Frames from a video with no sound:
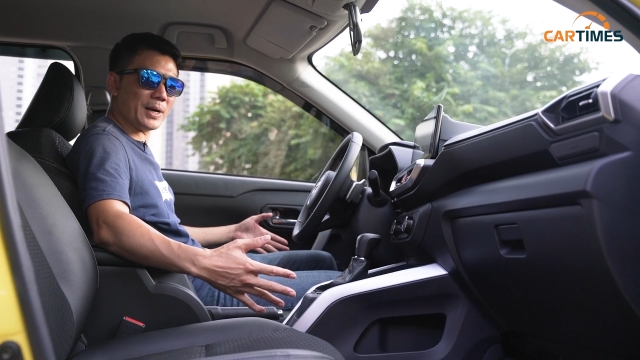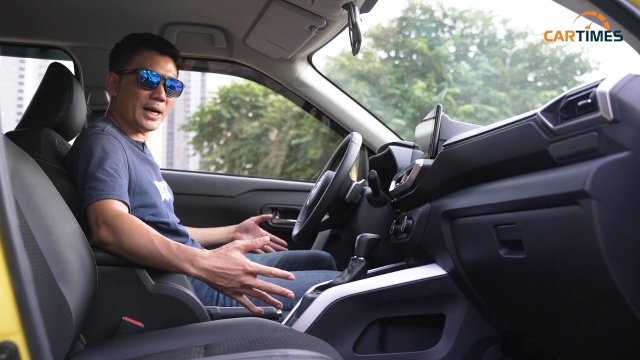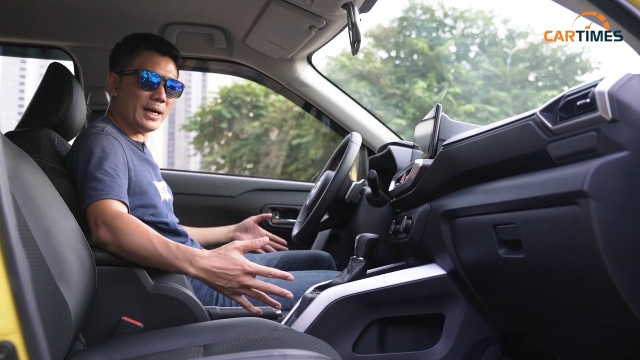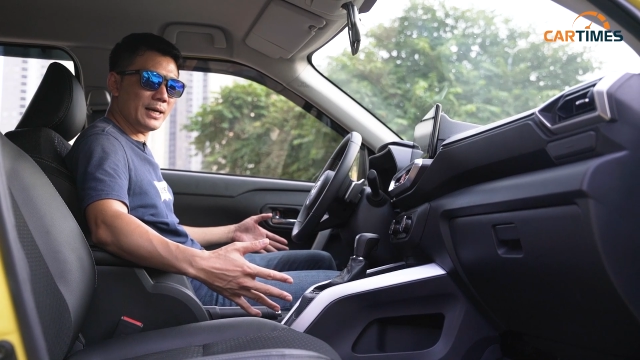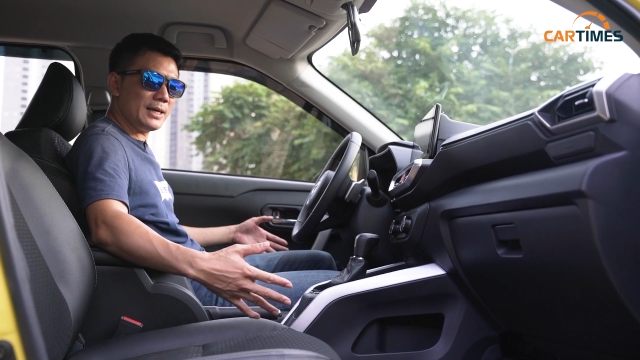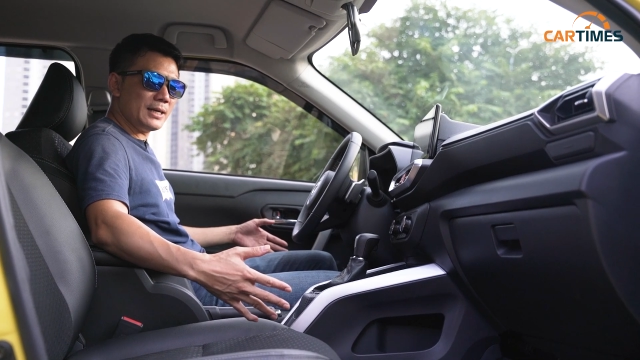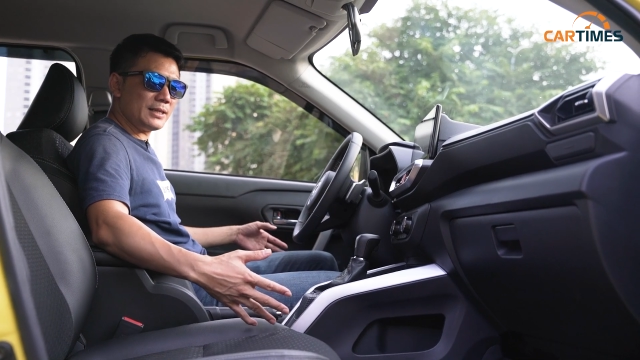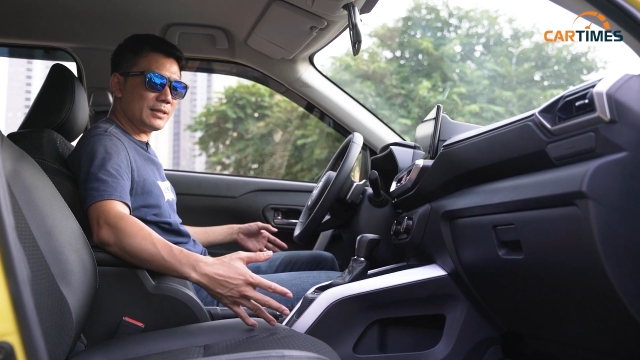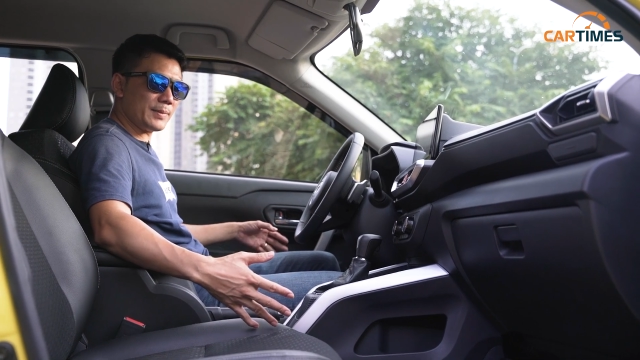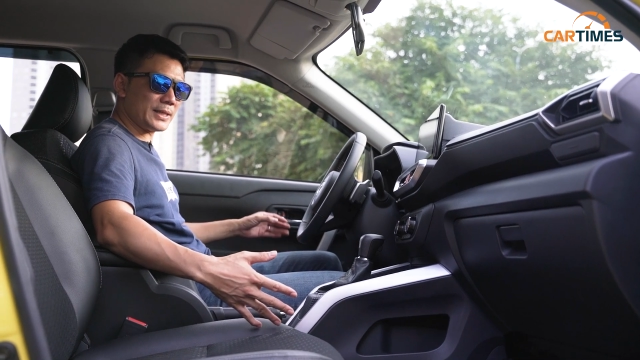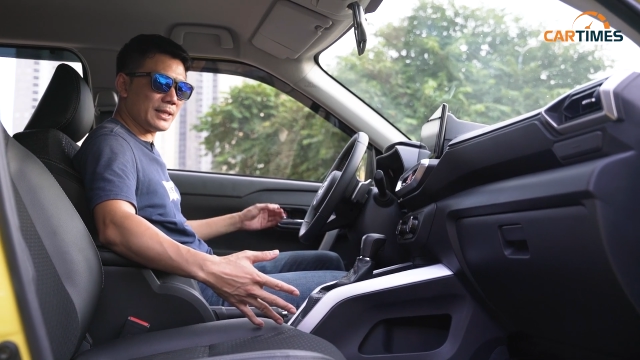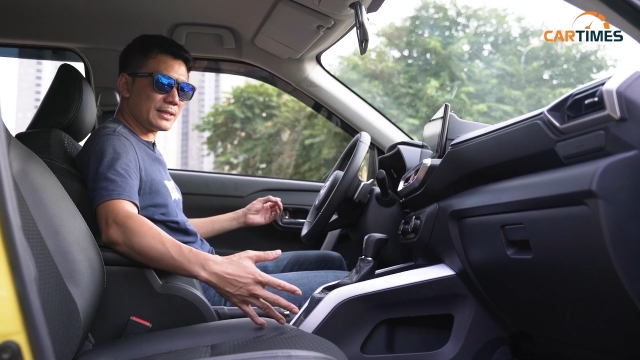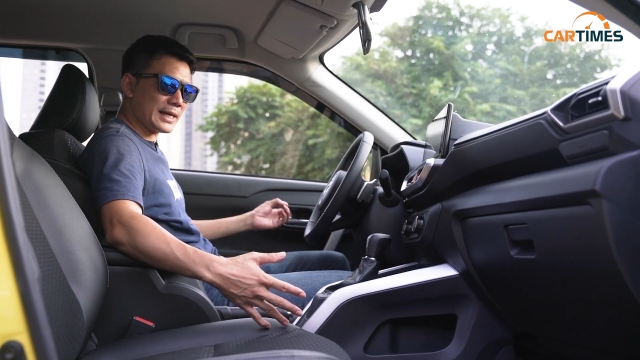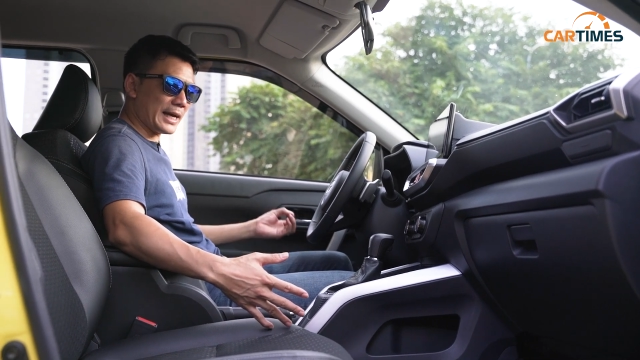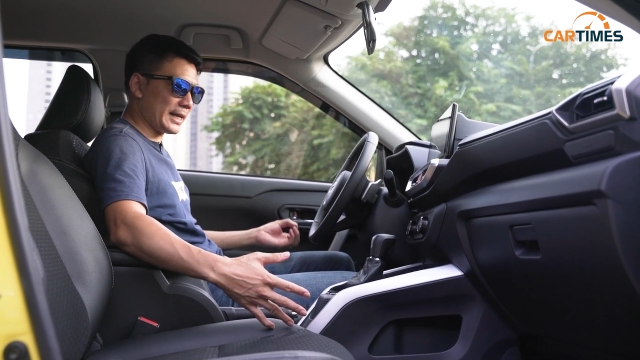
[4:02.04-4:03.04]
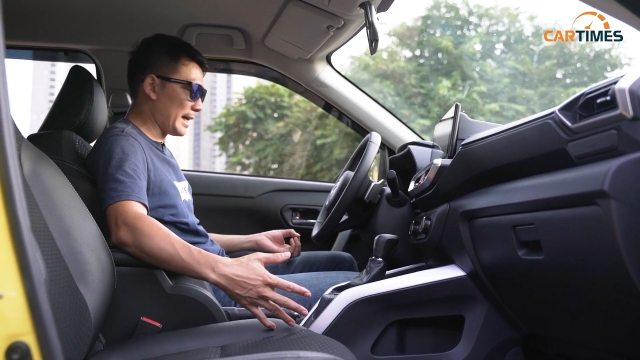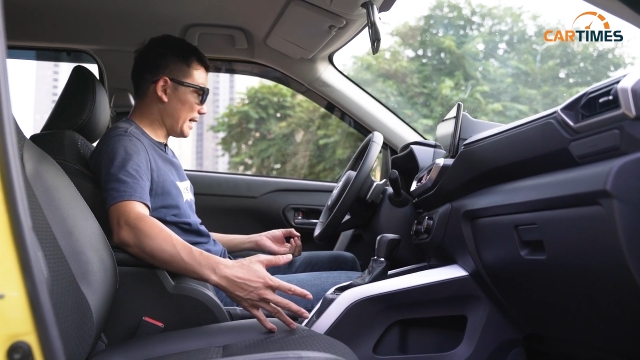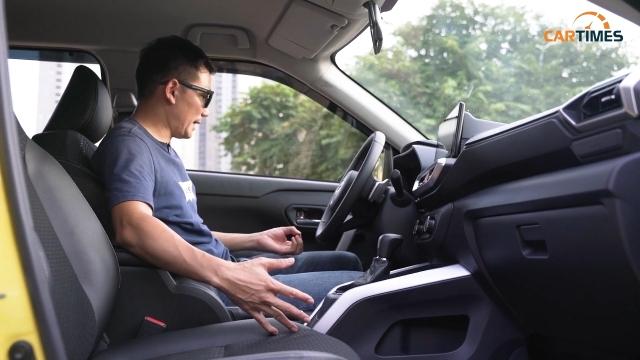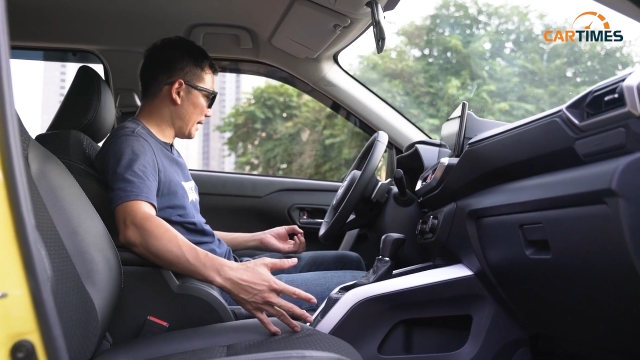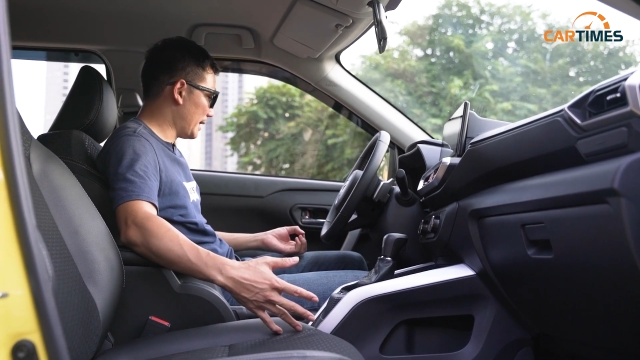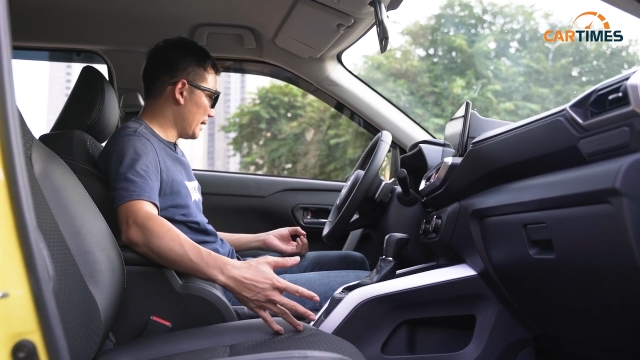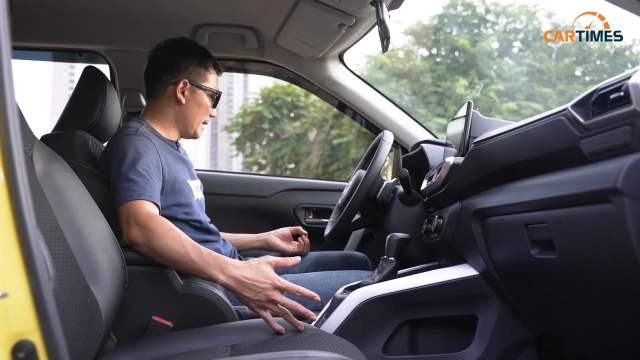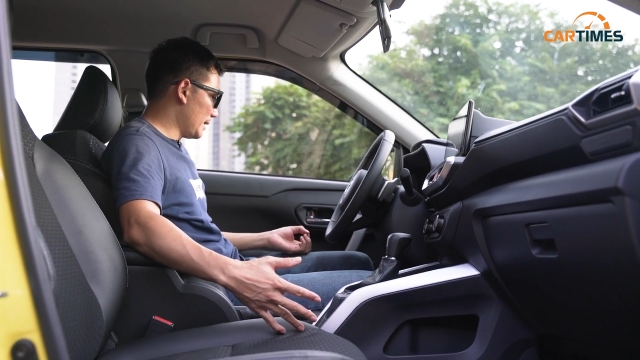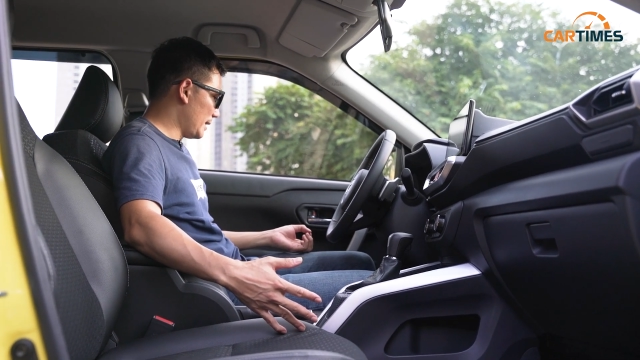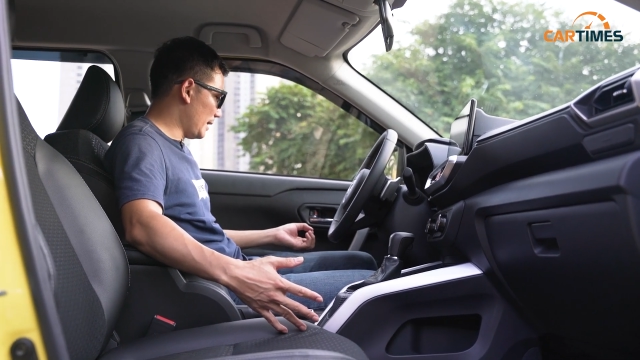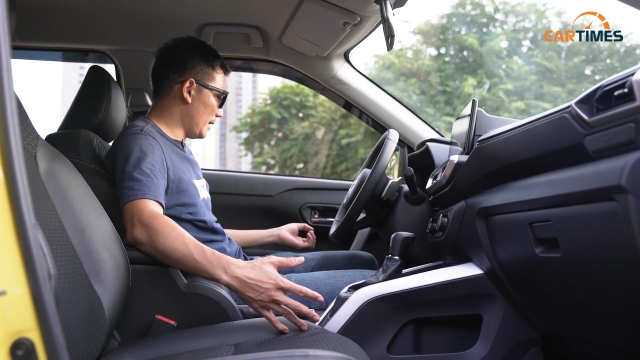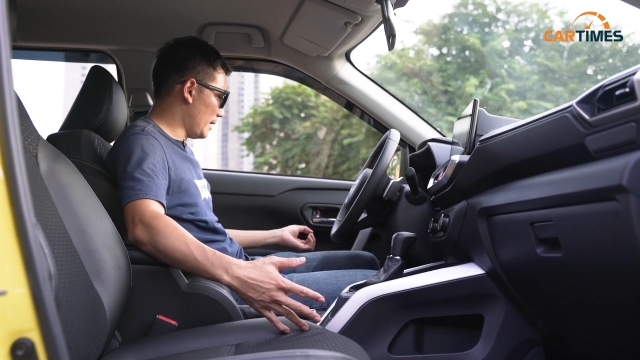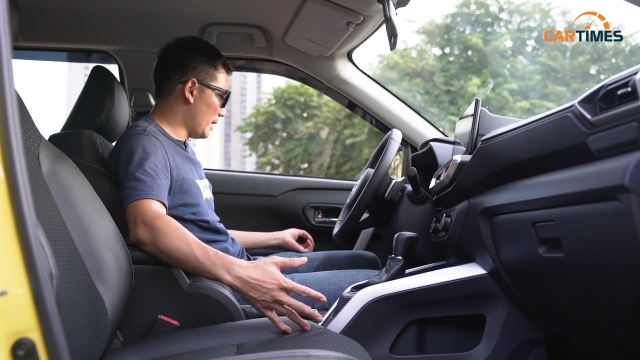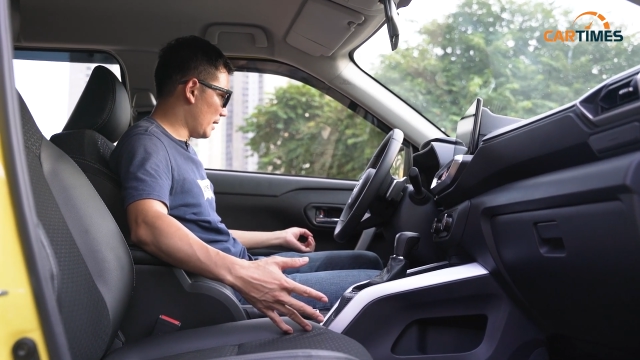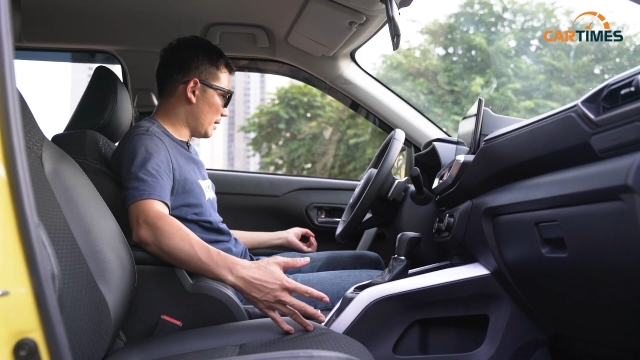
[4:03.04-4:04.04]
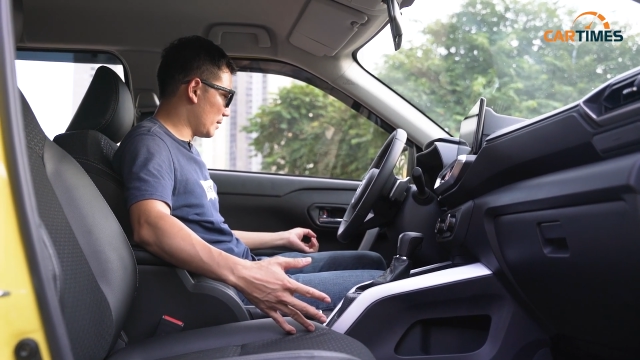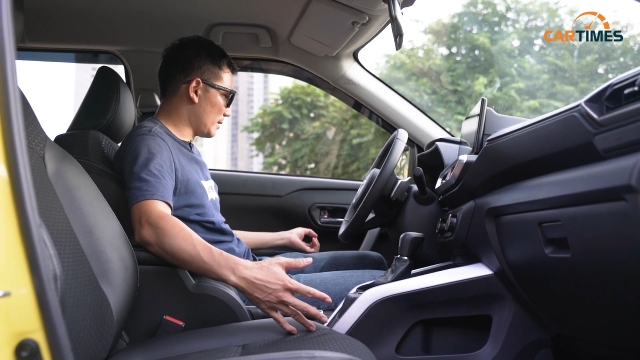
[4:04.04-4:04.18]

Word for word: B, nhưng mà chiếc xe này này thì